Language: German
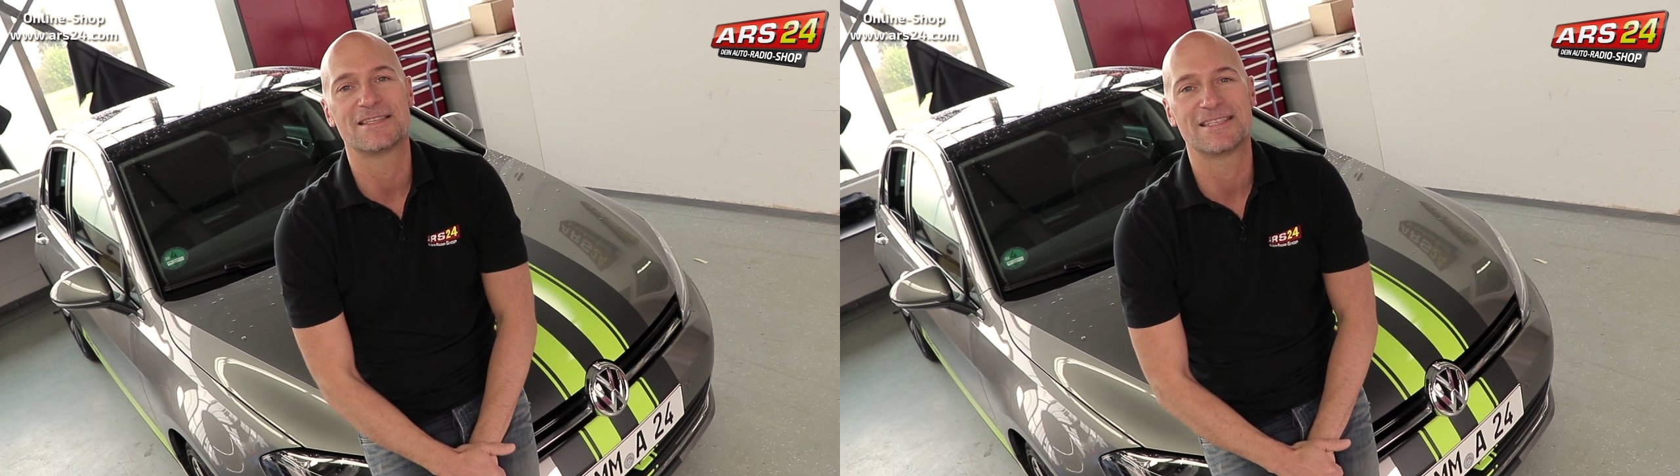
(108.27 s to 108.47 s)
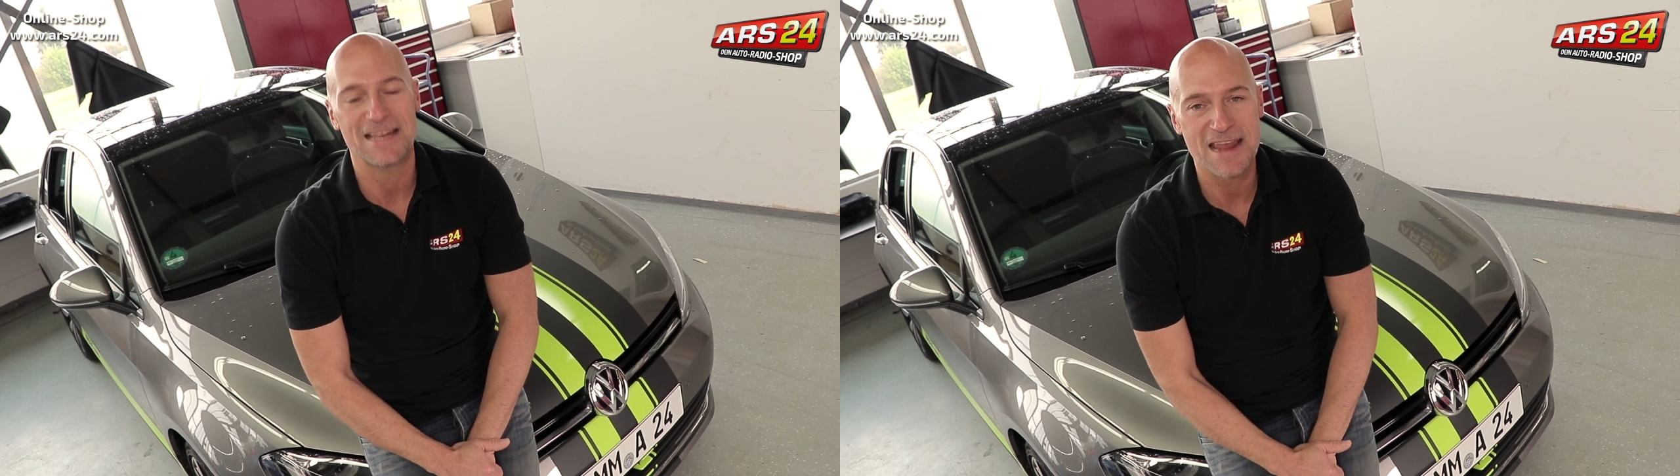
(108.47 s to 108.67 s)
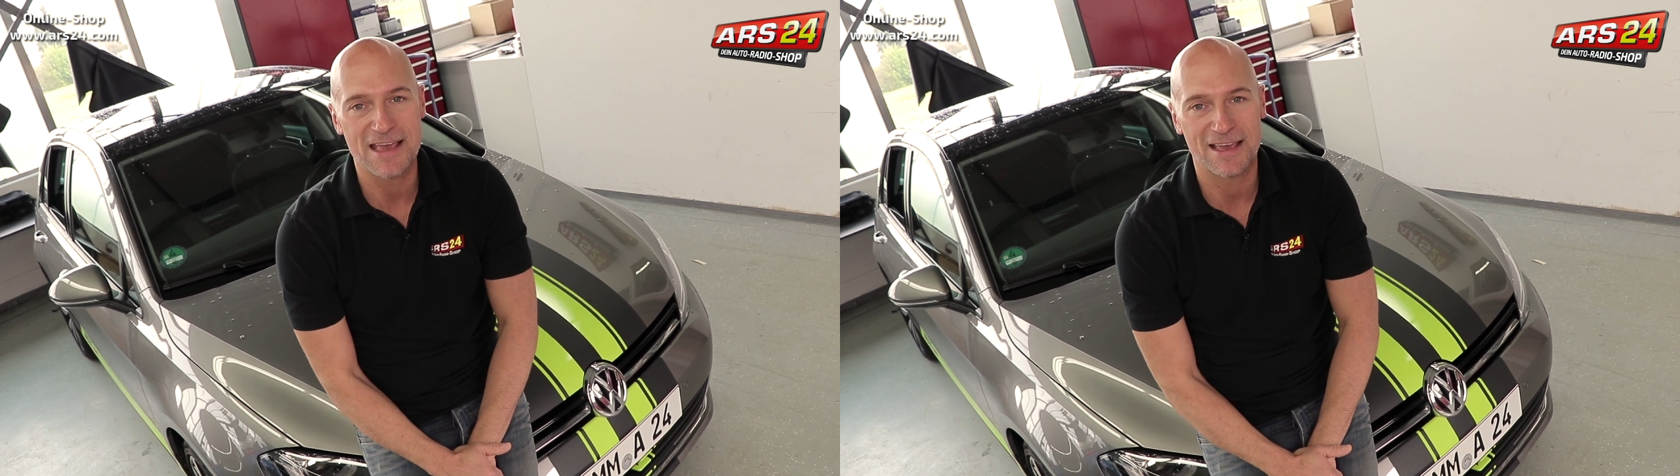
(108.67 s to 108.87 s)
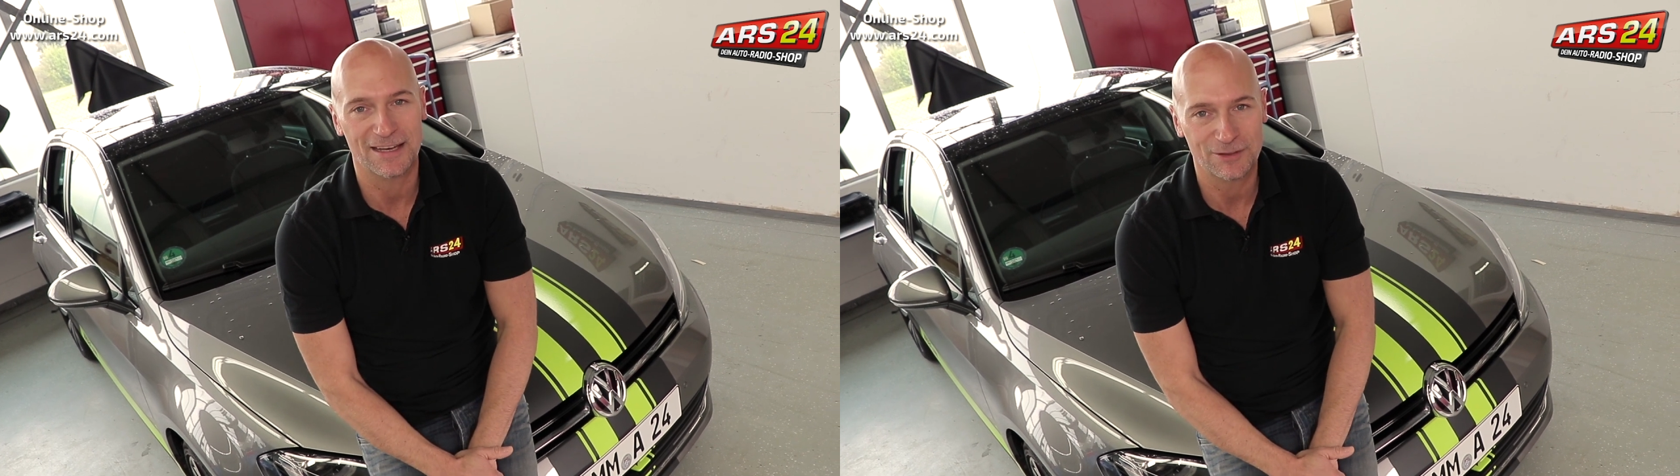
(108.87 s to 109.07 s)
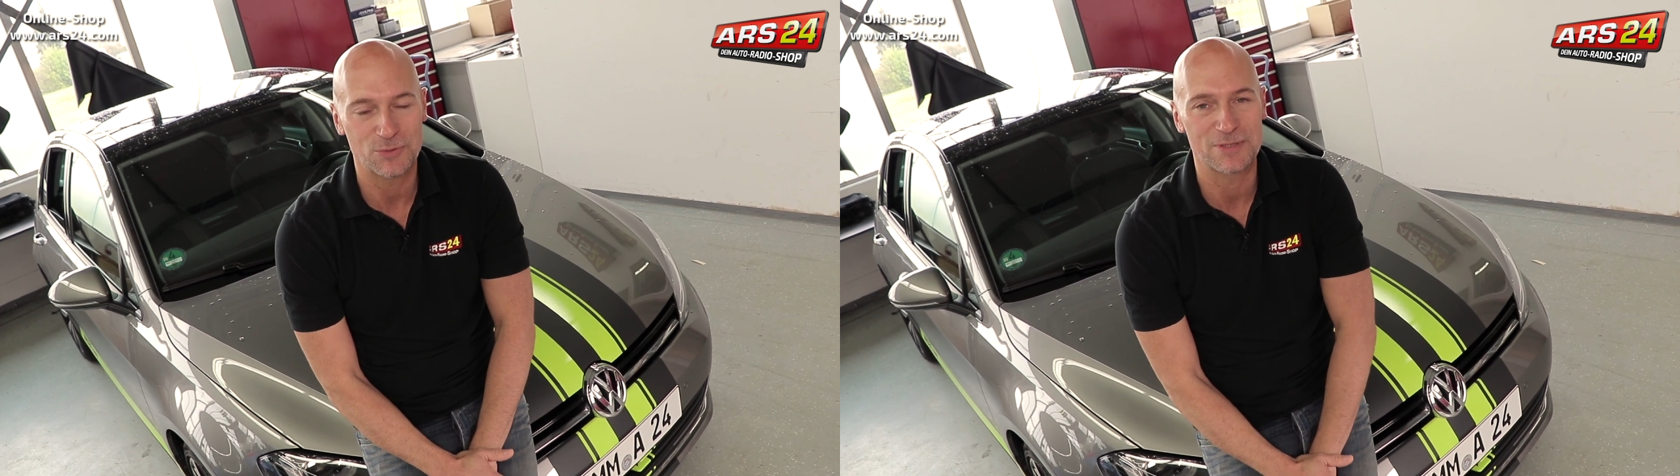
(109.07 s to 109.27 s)
Zenec
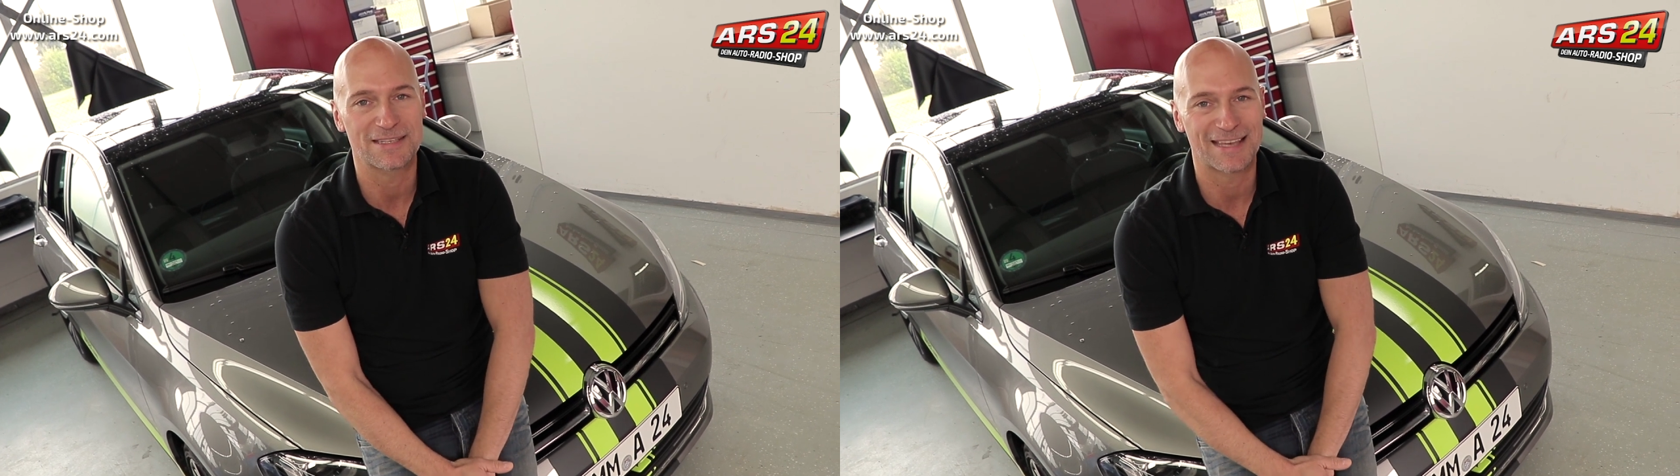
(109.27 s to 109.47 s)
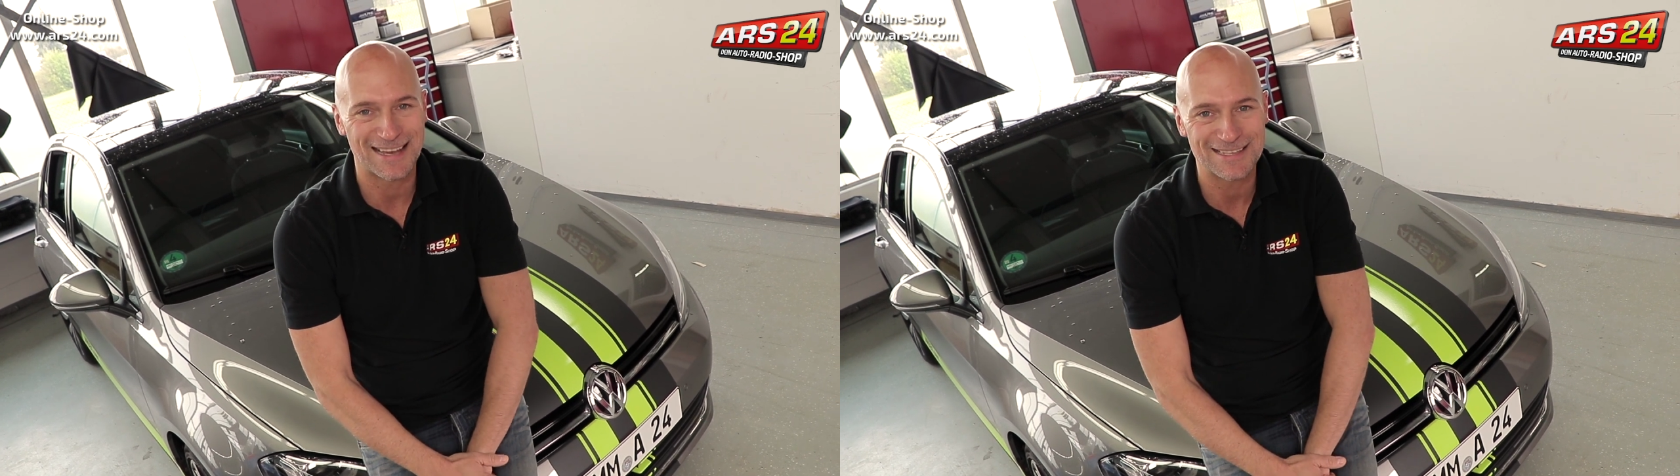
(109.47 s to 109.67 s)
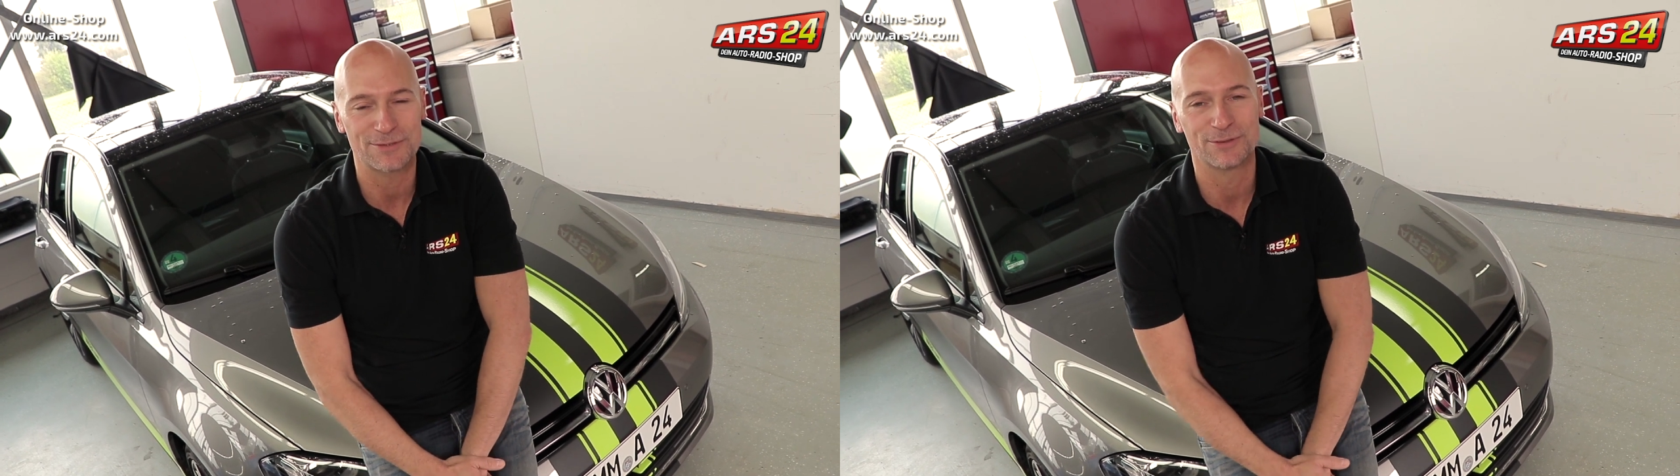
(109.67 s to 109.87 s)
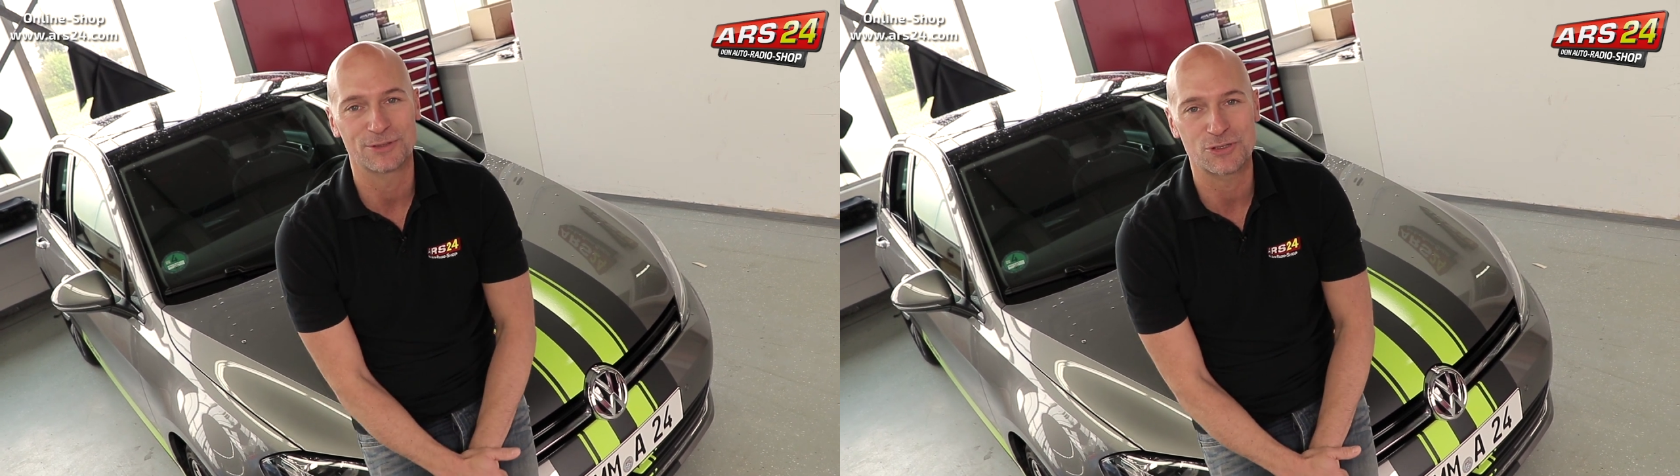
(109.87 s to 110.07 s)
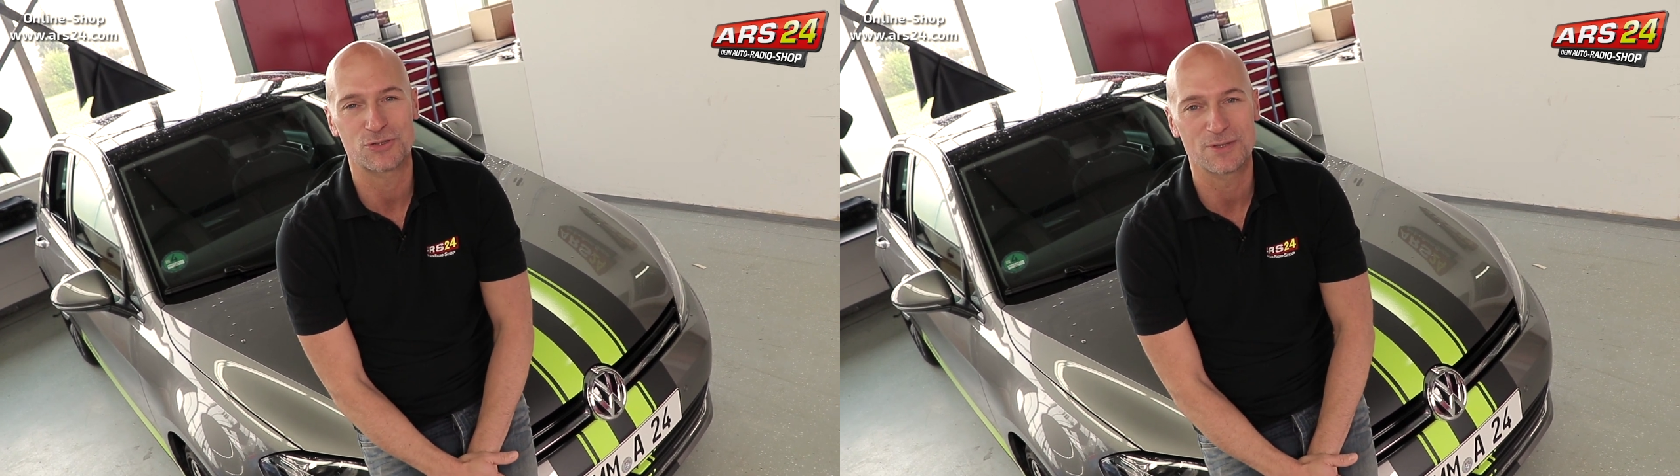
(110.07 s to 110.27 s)
hat uns krass
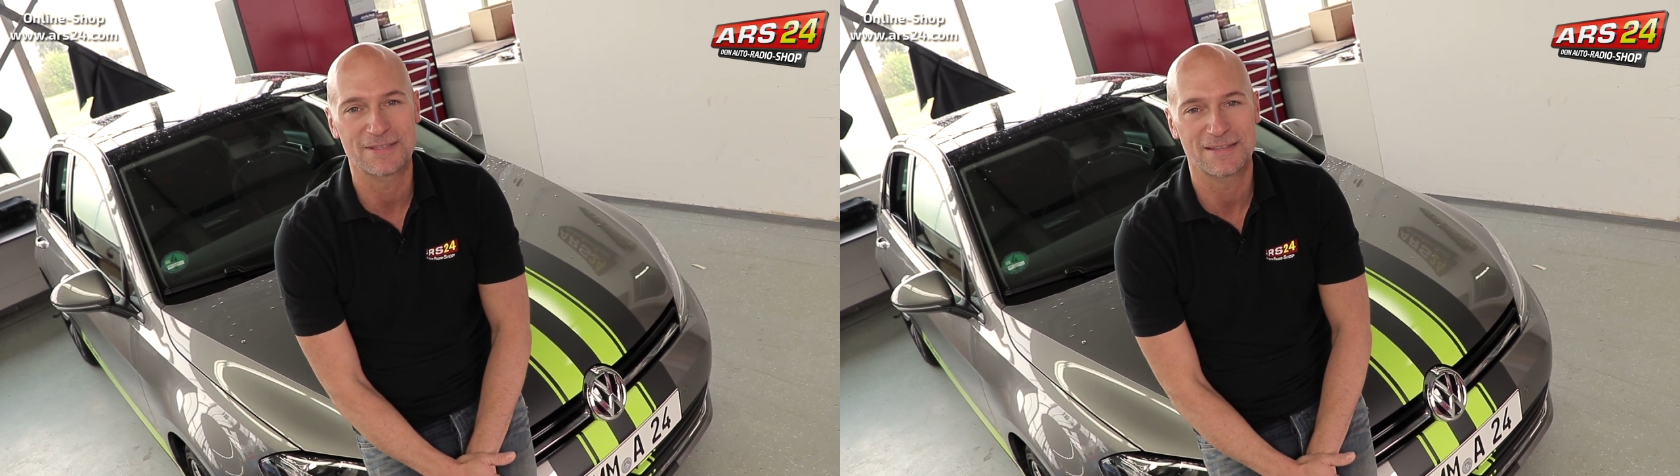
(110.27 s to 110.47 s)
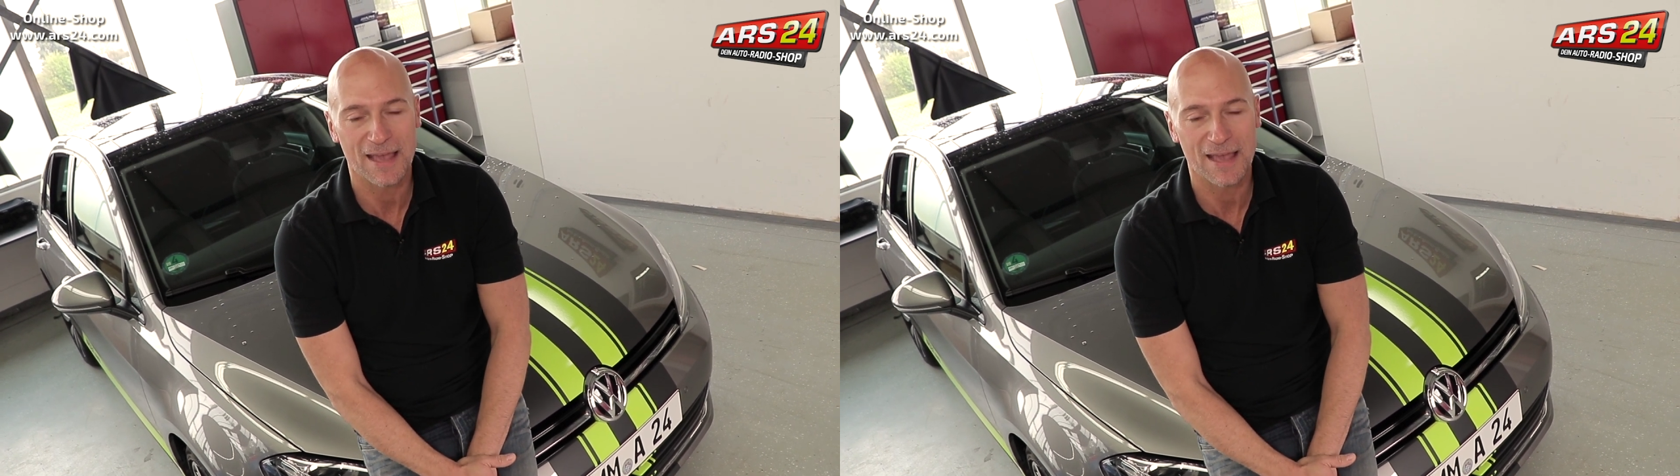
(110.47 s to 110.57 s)
unterstützt,